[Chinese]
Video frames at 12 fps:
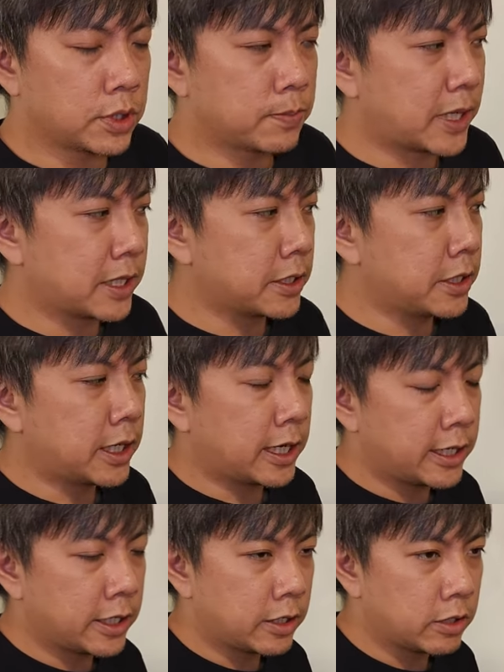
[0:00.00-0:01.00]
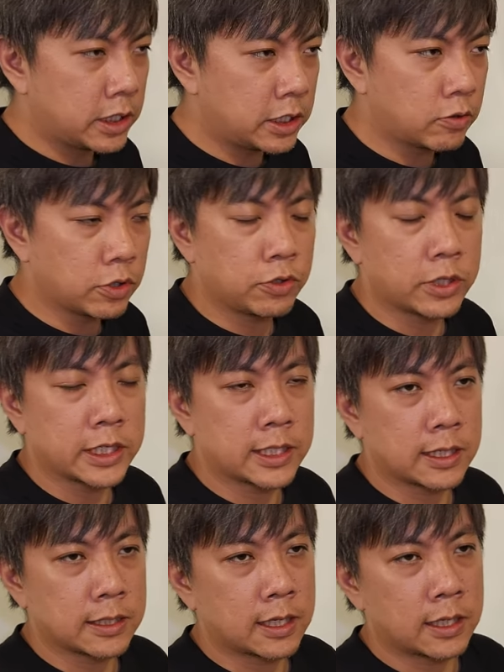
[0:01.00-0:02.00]
是把这一台寄回去给
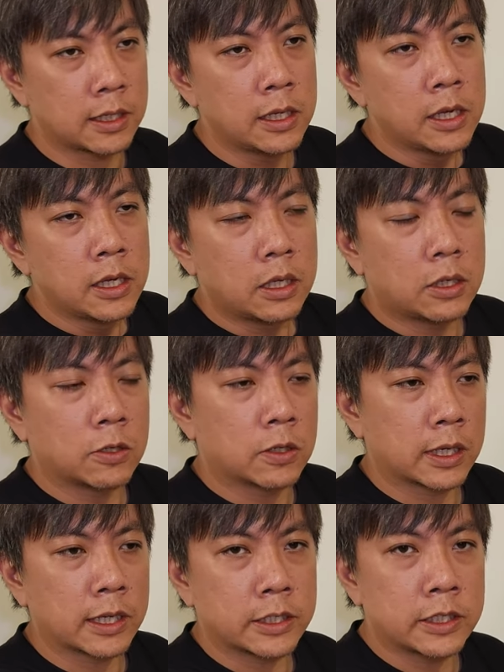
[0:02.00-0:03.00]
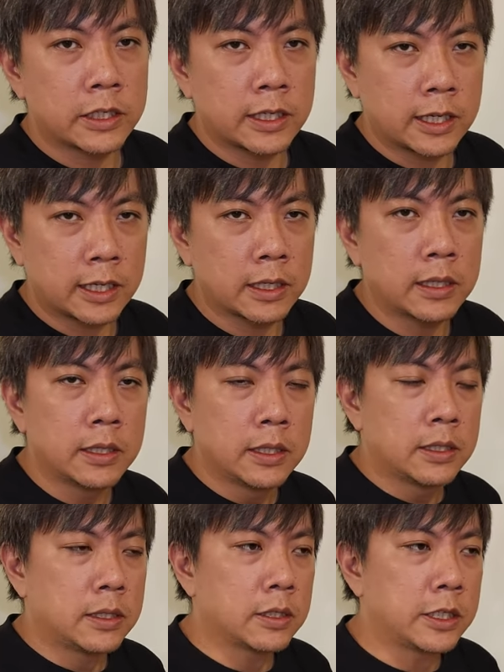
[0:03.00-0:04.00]
厂商，哦，感谢他
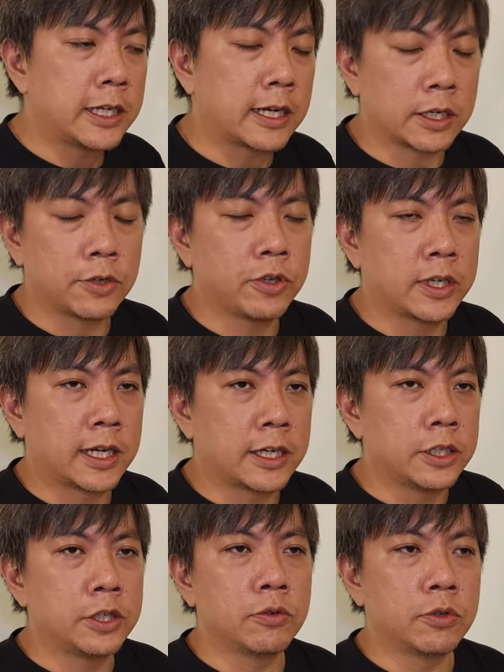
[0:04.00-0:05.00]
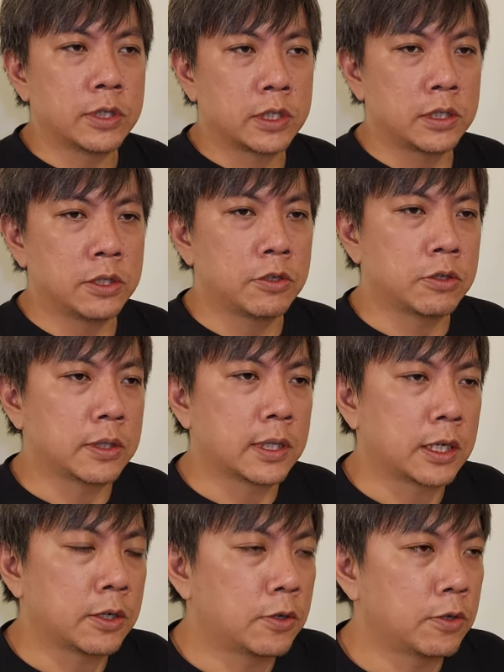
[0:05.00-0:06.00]
这一两个月来借我试用。
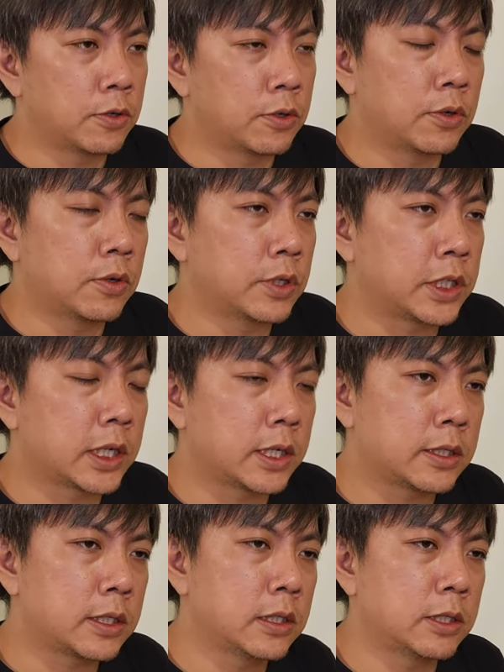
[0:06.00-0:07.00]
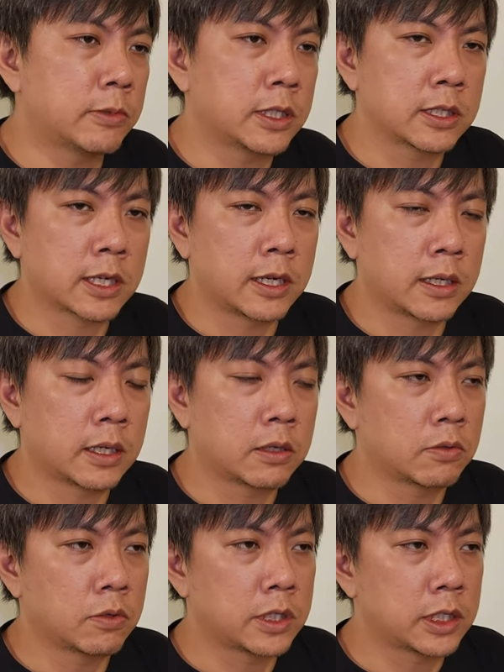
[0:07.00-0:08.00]
然后下一次你们再看到
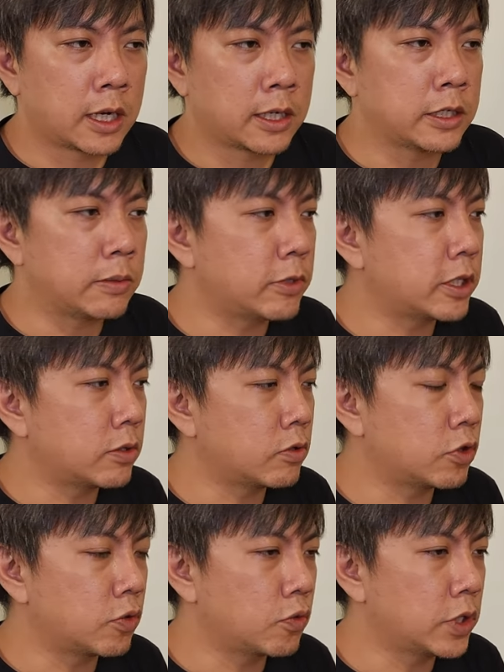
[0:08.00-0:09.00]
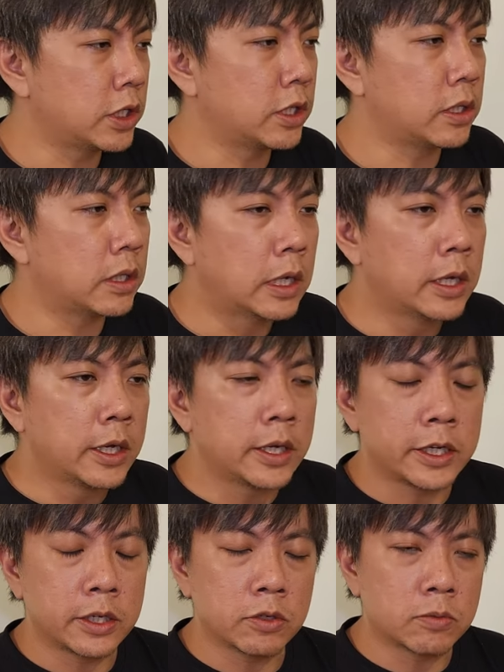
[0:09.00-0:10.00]
我家里面出现
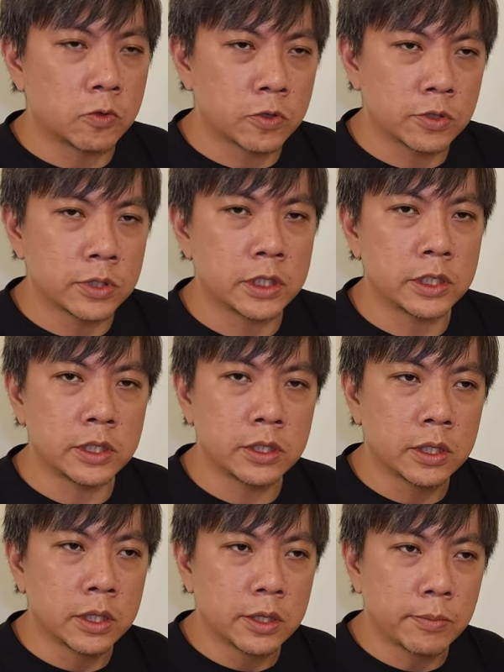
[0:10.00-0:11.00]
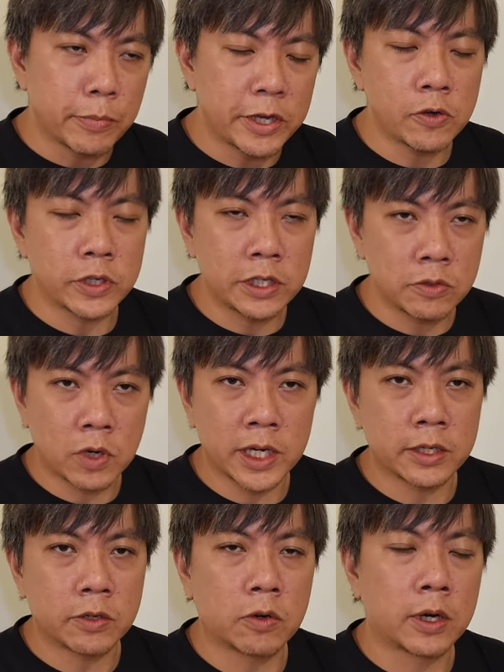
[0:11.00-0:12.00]
电动磨豆机。没有意
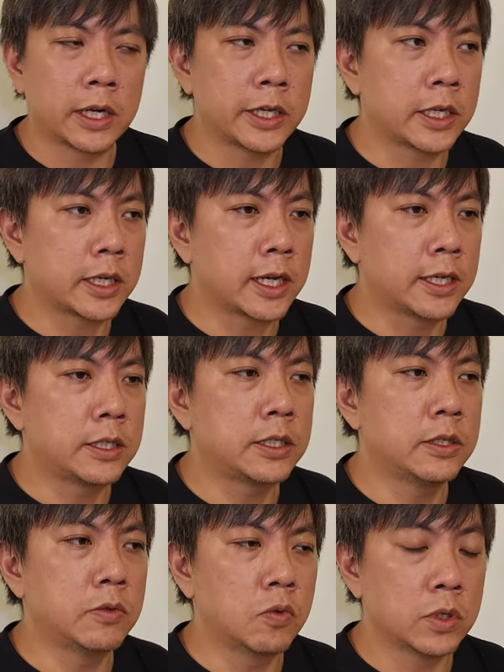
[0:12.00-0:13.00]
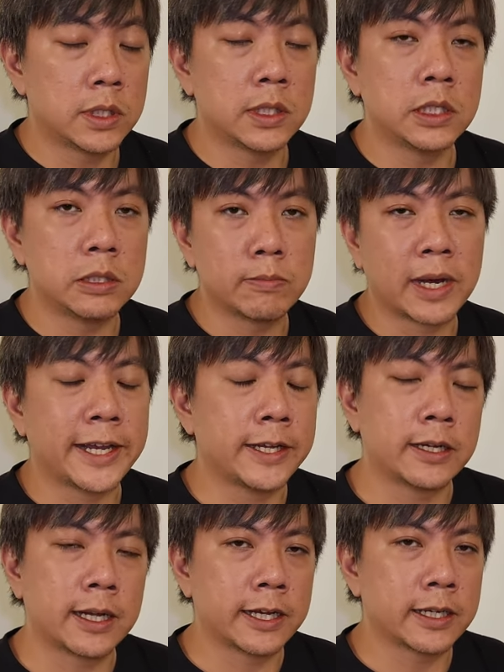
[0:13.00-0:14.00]
外的话，应该是我自己买
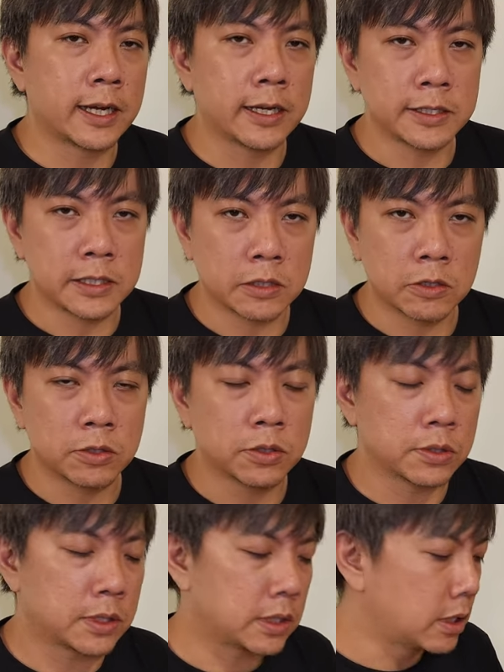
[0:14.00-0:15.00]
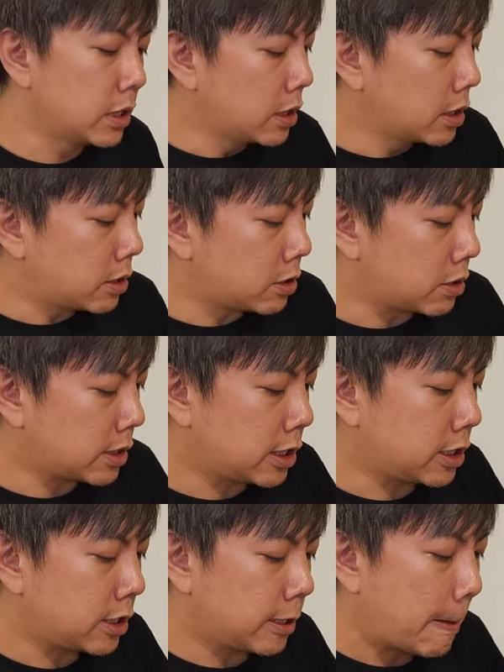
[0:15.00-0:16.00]
的那一台 Single d o s e 哦，
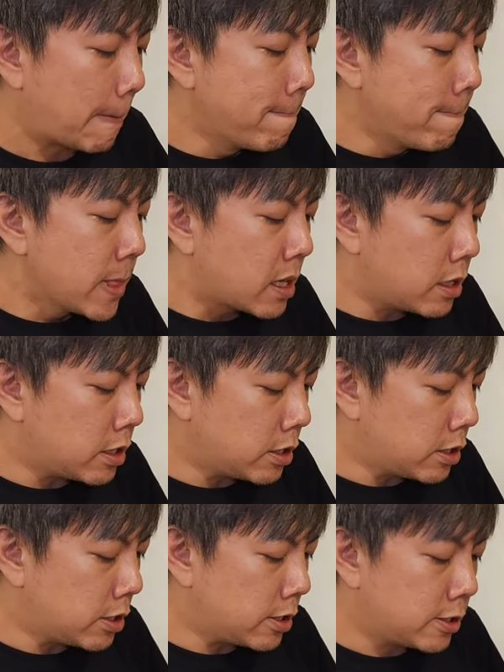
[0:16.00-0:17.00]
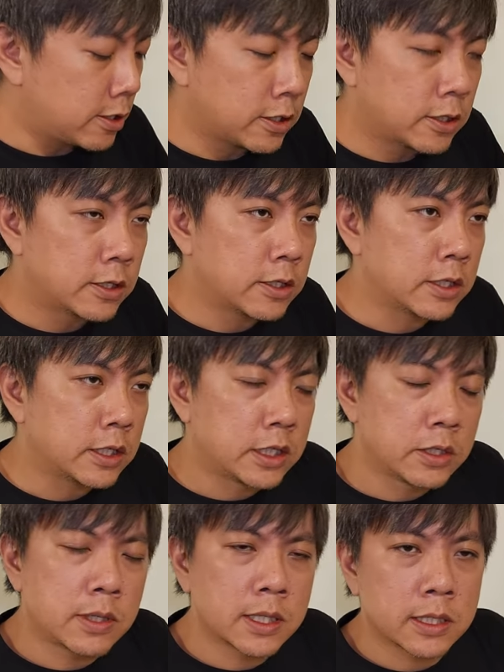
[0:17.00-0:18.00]
那呃，
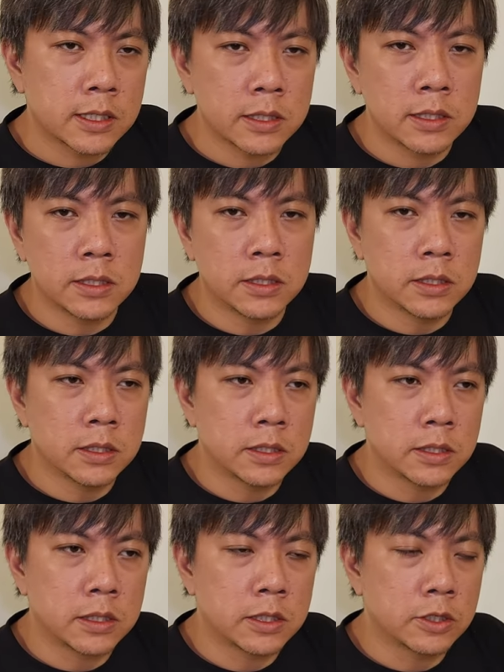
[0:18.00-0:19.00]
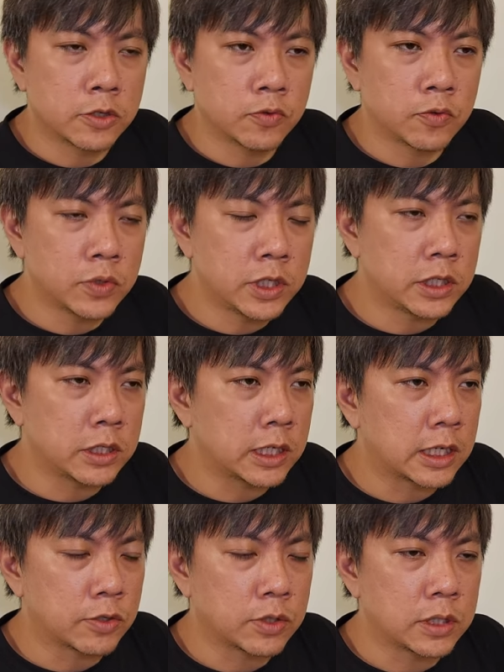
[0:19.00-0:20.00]
希望它是真的如期
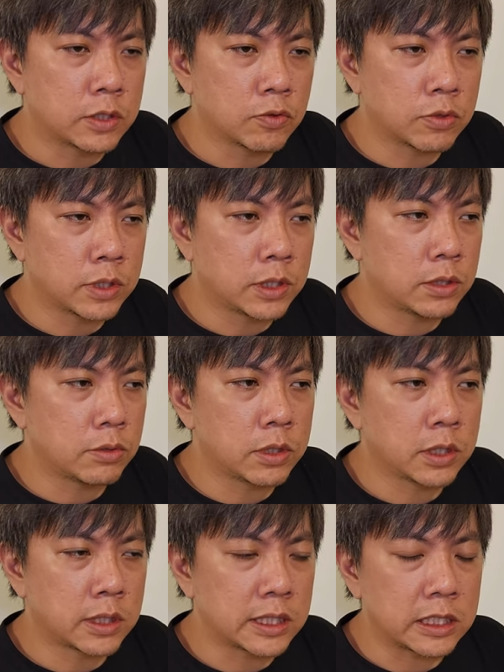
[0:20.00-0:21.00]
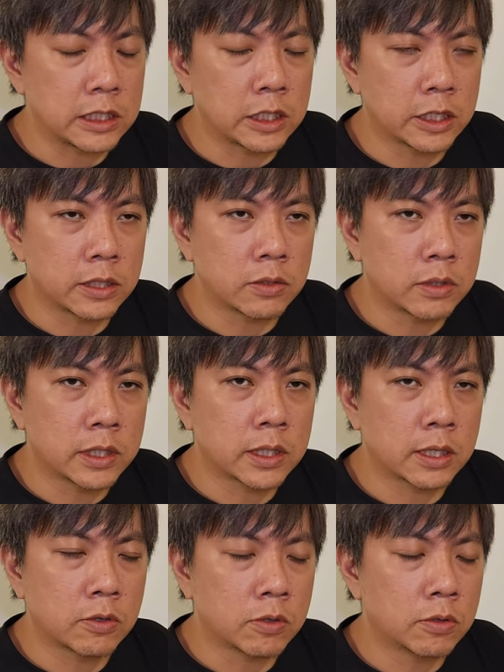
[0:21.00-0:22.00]
啦，就是说十月底前会
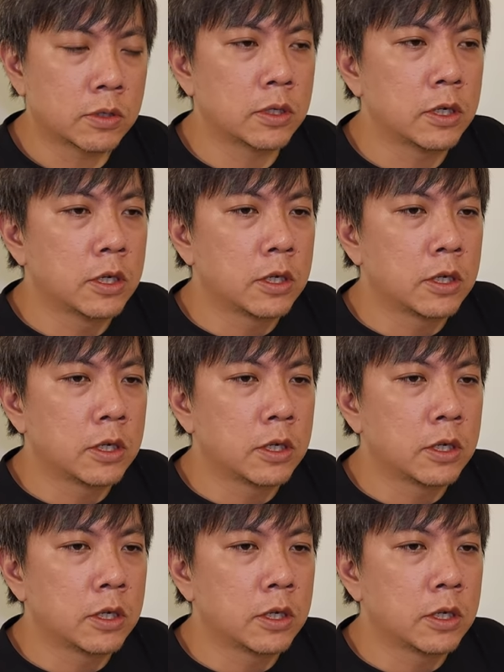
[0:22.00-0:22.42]
到货。